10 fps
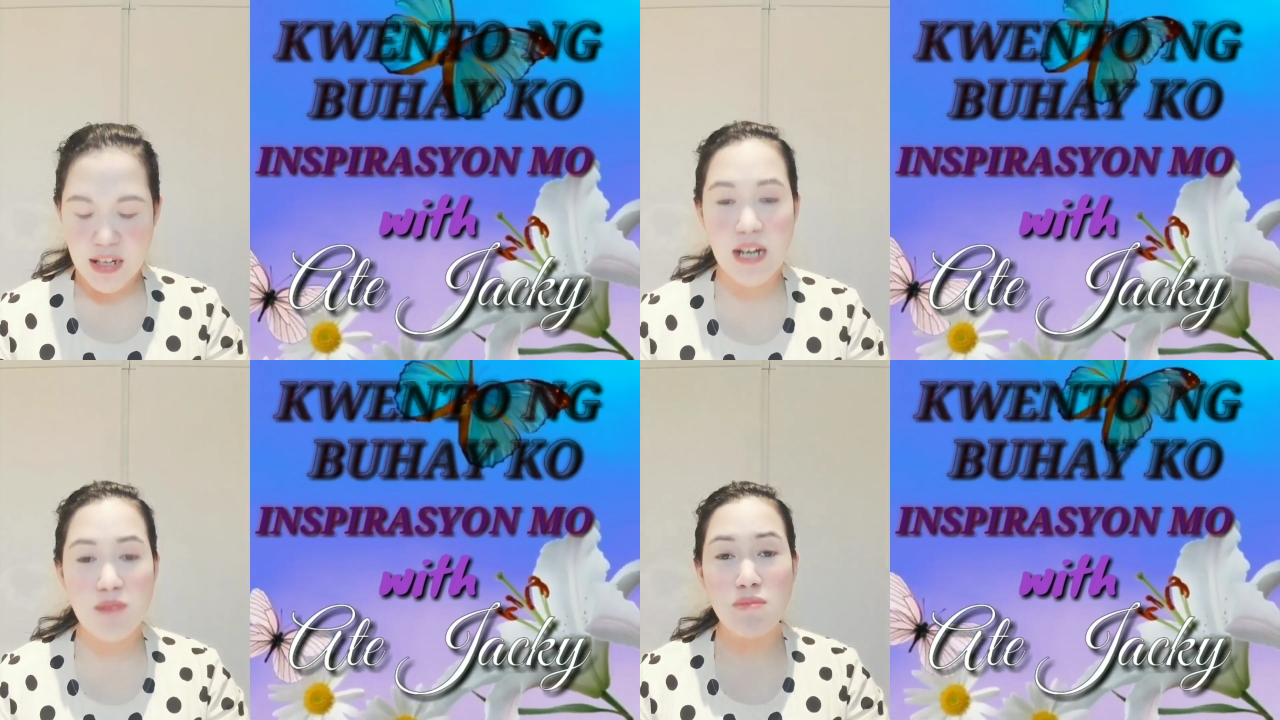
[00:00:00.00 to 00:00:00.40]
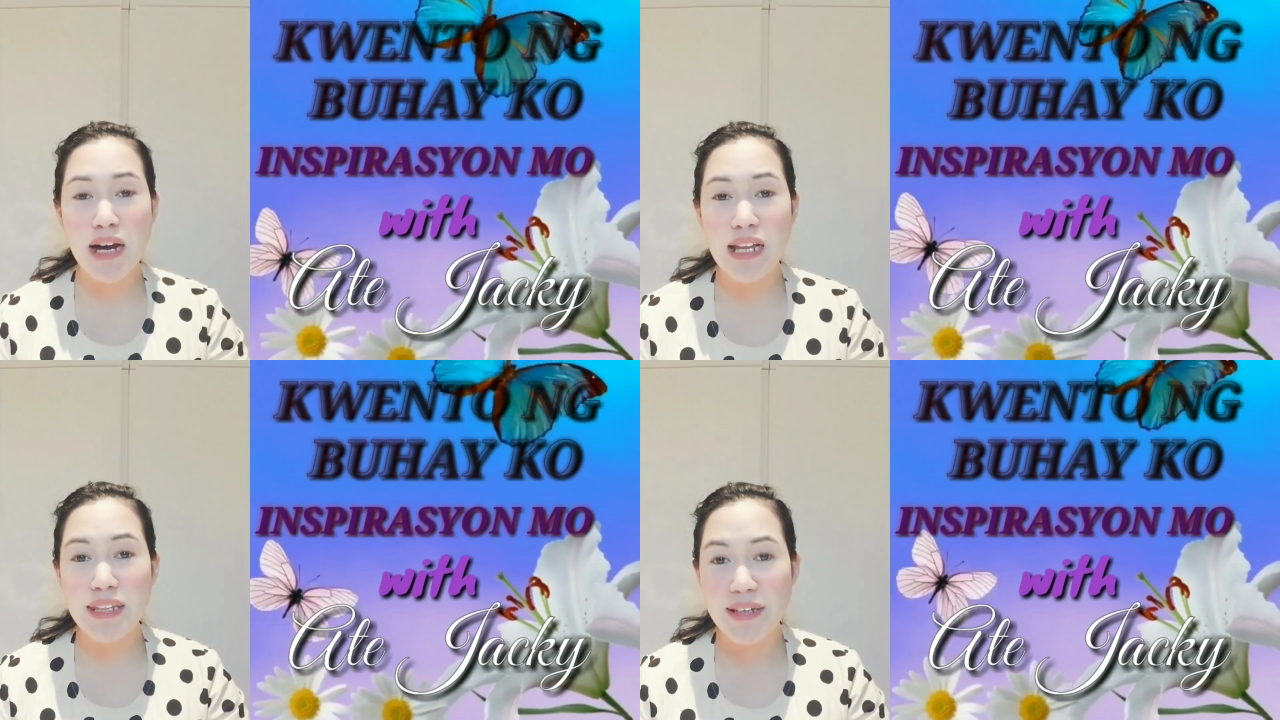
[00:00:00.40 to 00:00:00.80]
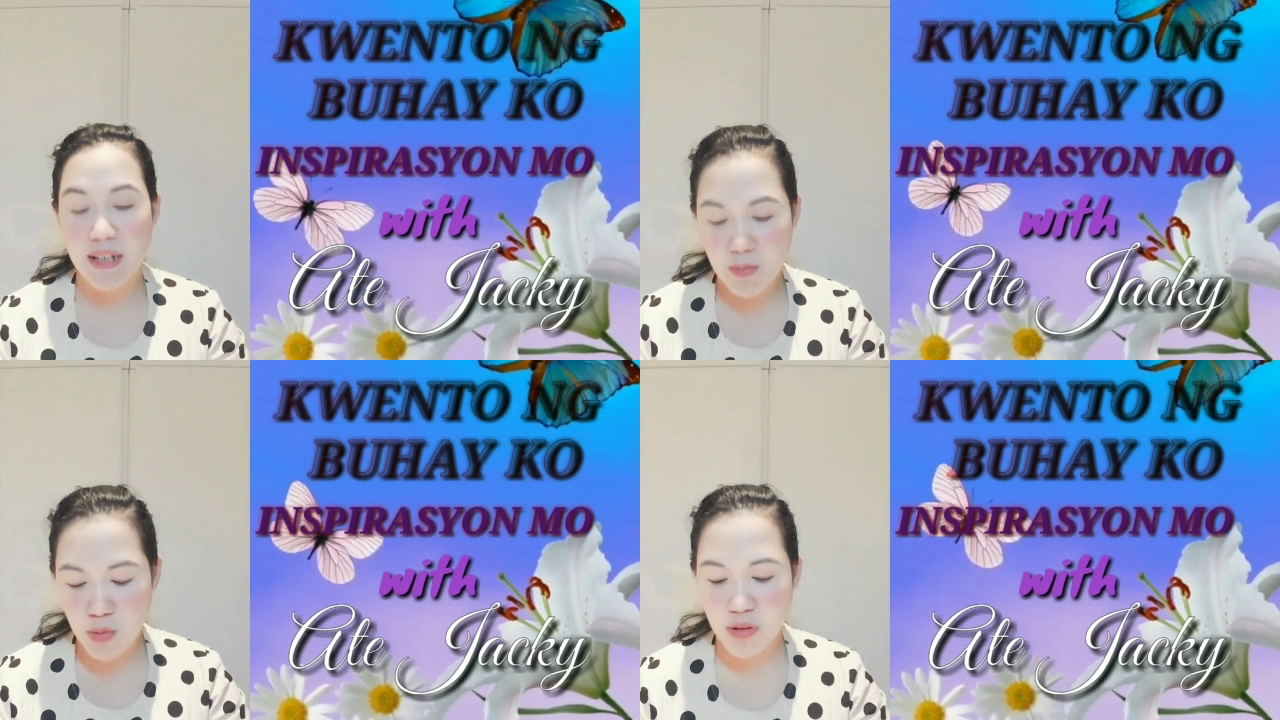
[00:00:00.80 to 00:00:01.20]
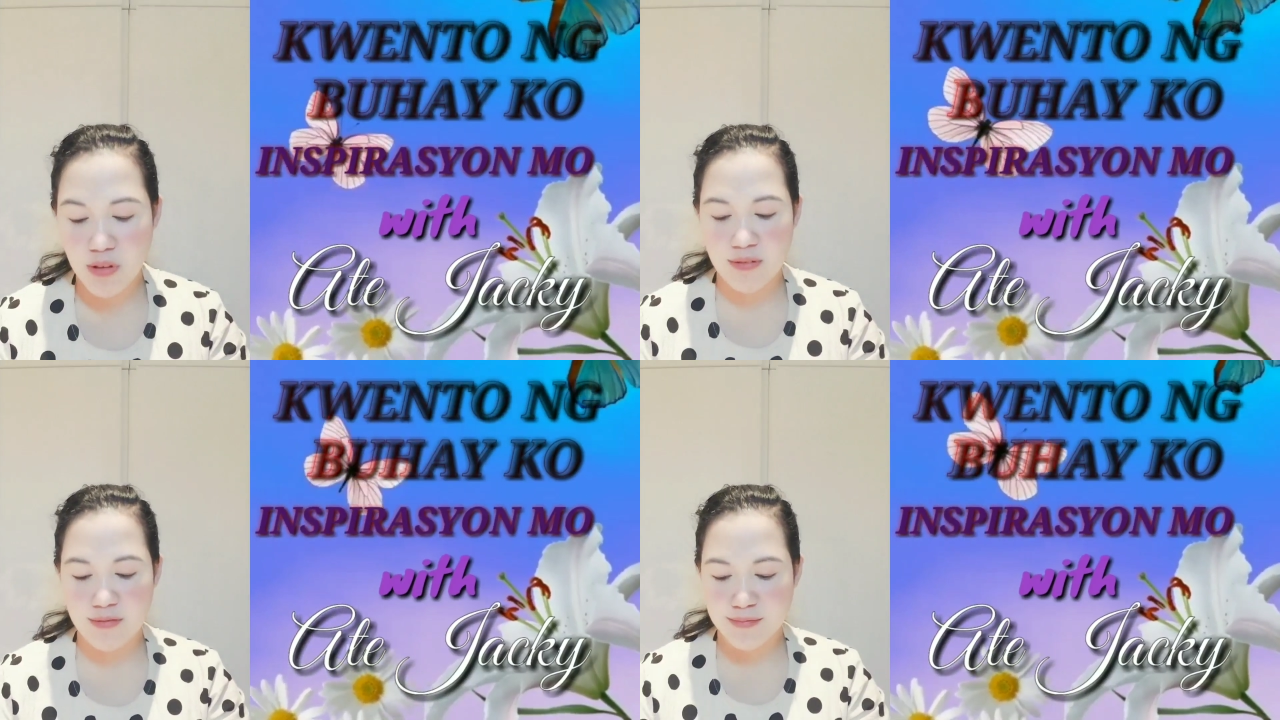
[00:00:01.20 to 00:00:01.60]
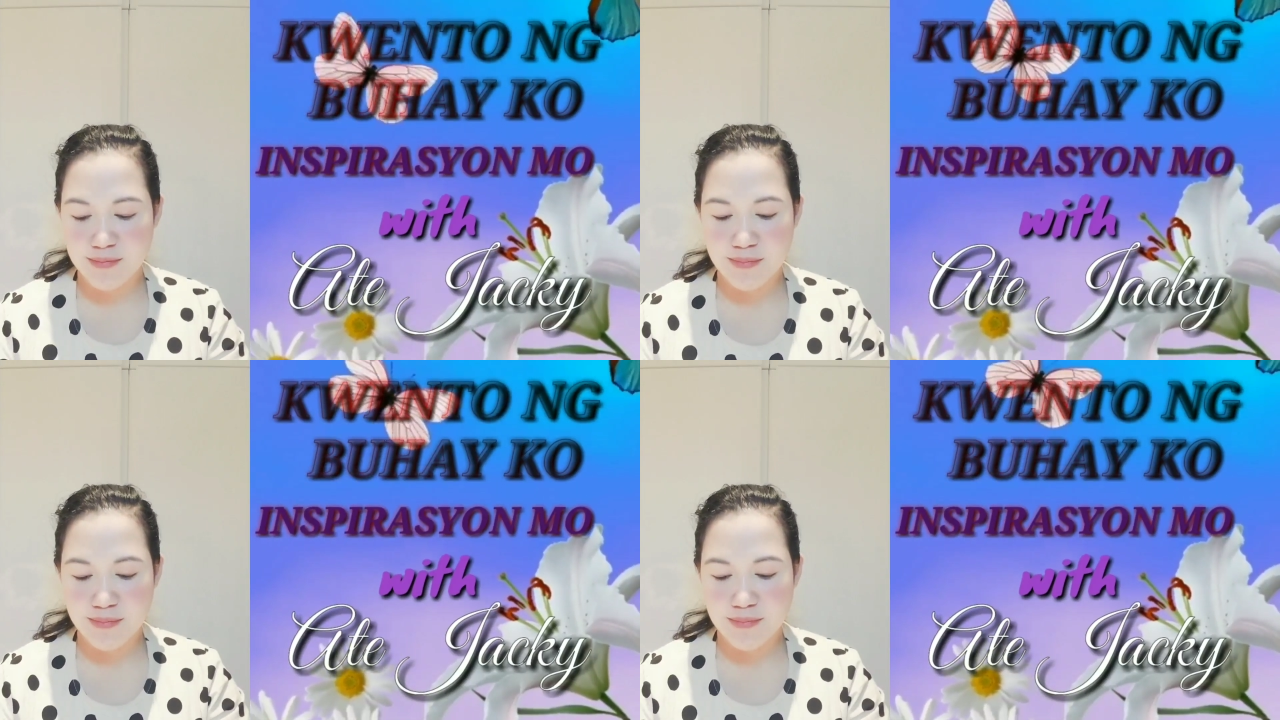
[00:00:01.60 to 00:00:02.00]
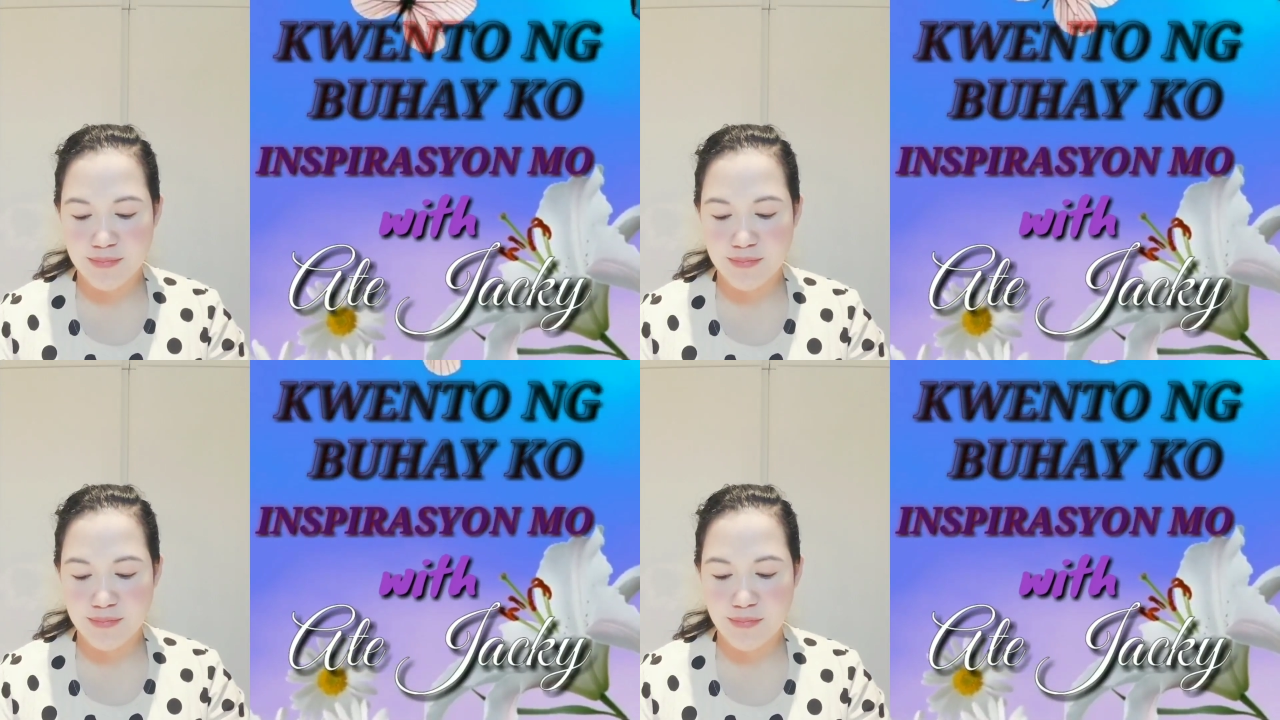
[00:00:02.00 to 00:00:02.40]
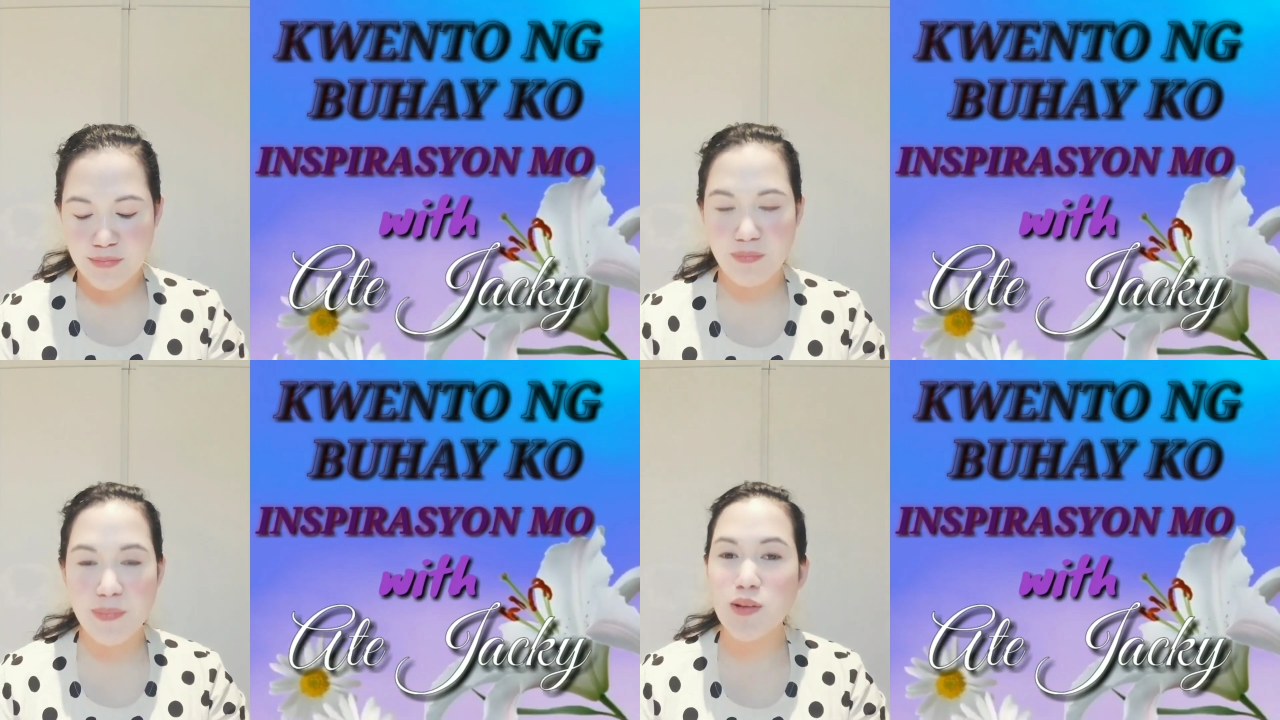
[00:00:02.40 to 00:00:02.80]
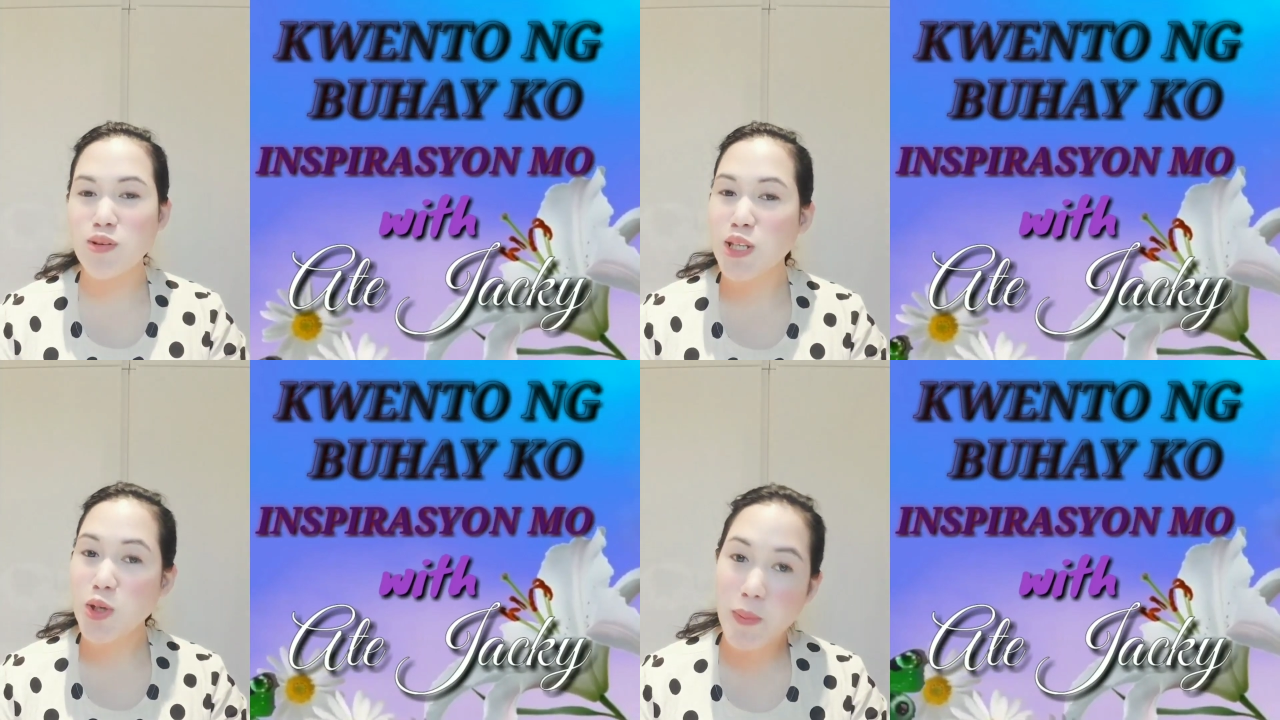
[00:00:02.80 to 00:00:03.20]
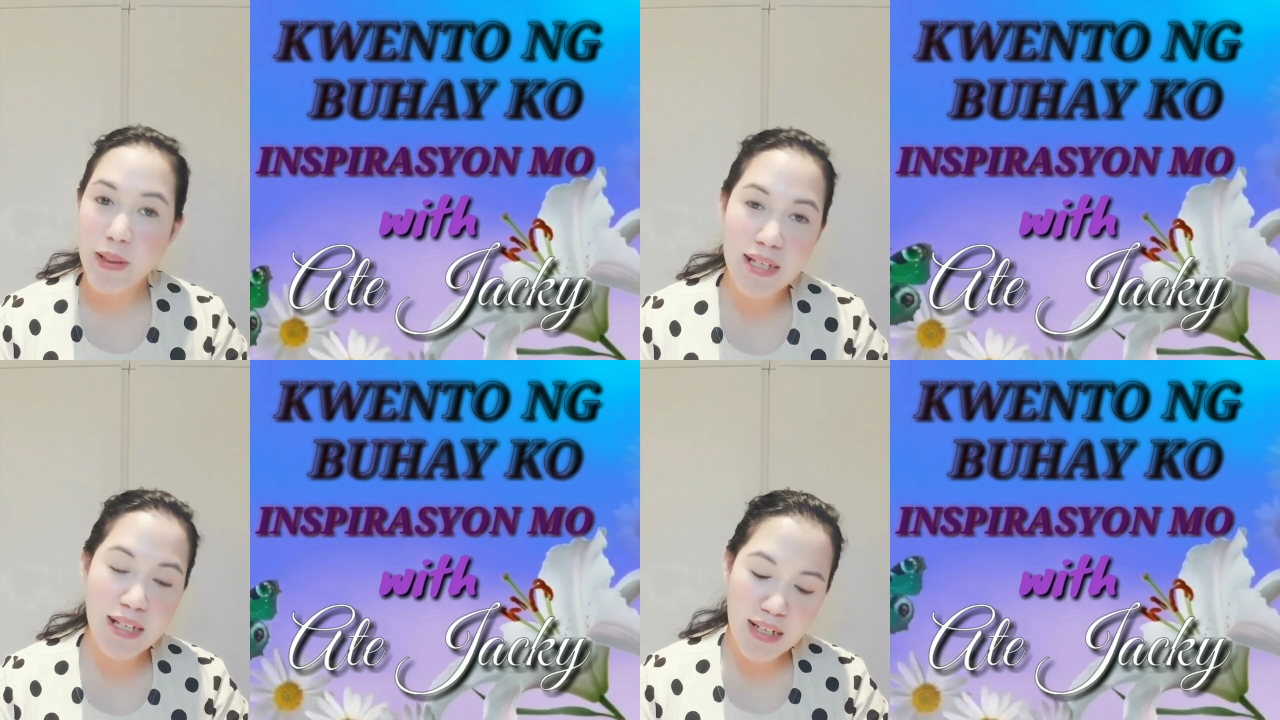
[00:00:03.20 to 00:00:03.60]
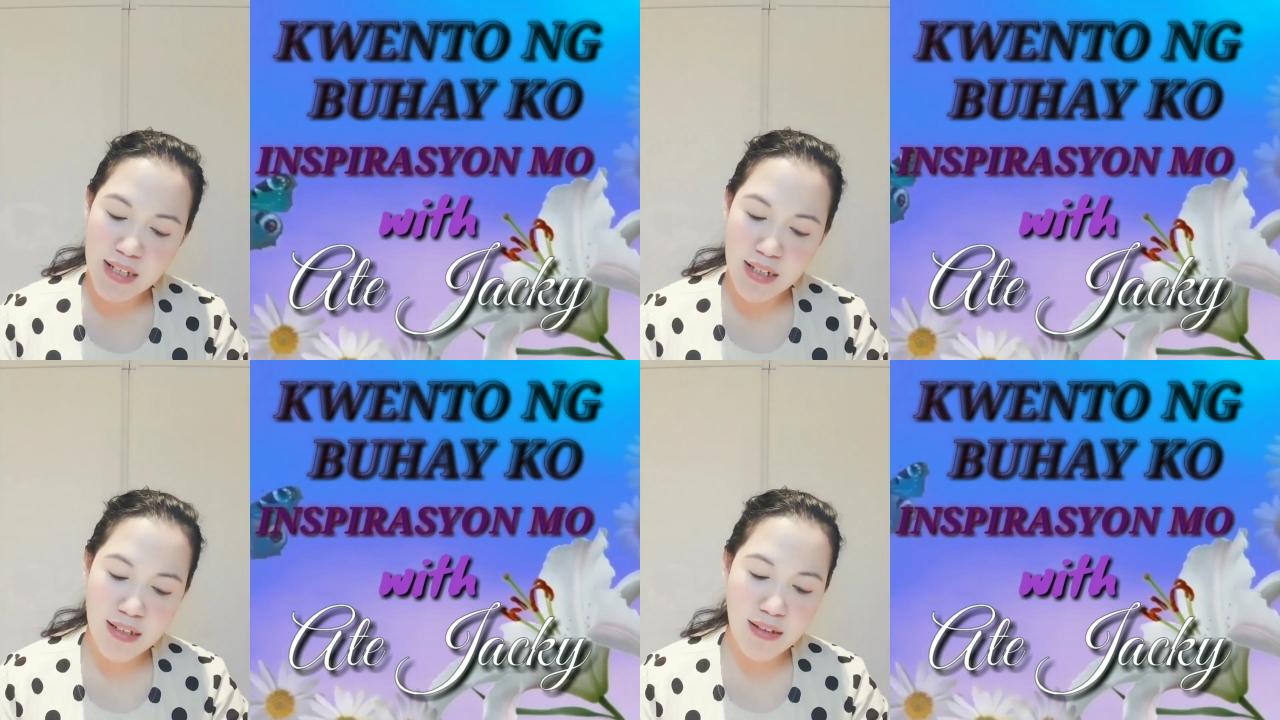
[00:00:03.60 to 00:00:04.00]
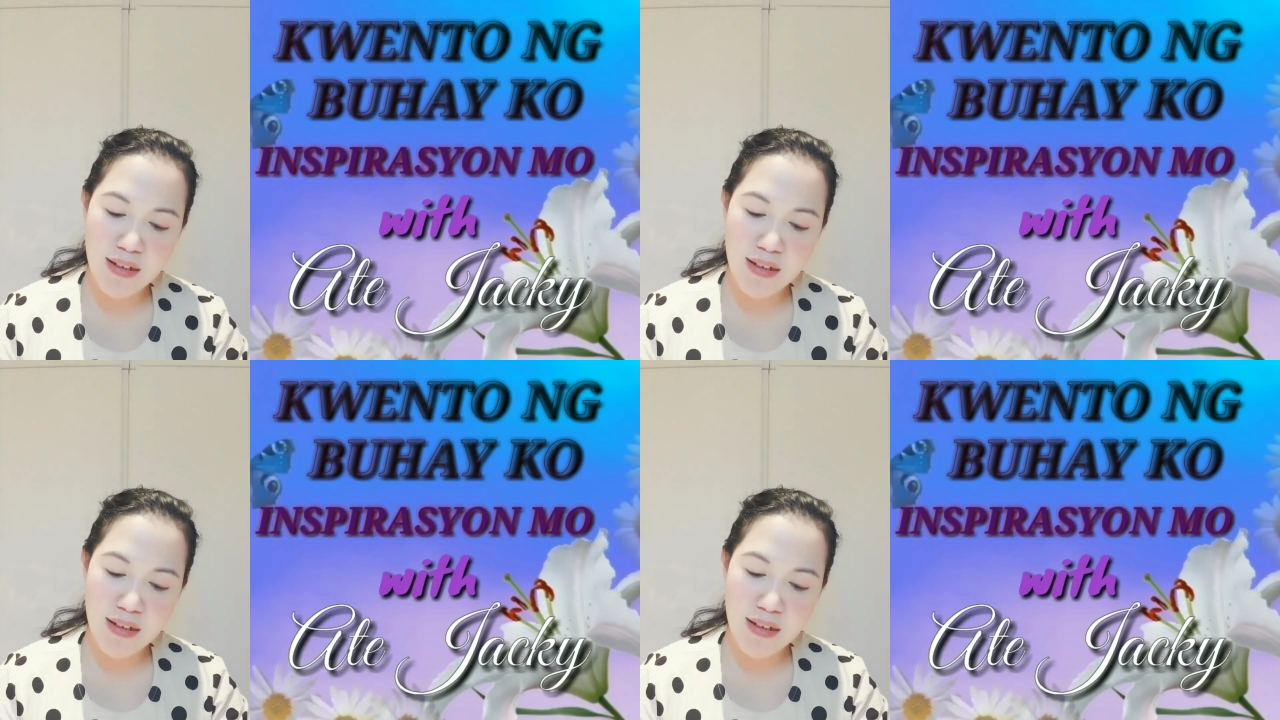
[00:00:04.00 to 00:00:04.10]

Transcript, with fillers: Ang mamahal ng gamot. Pero hindi ko pa rin narinig